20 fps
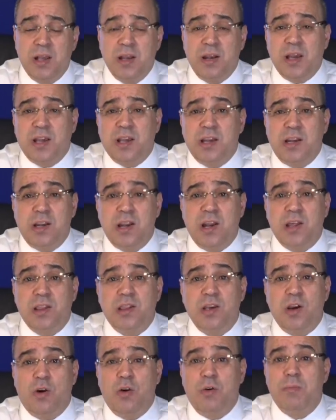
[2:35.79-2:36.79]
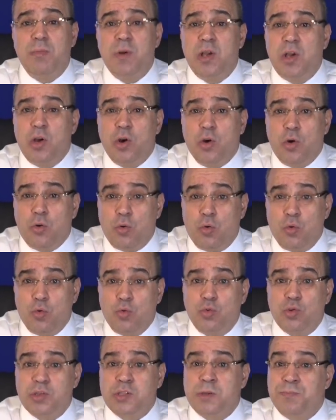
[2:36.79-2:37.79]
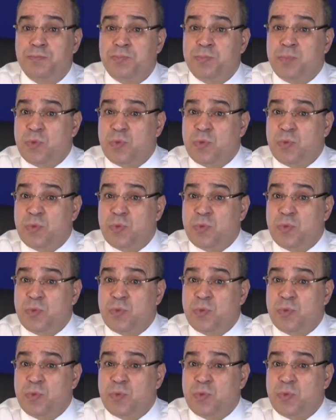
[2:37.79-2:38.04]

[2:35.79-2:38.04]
لكن الذي هم رؤوس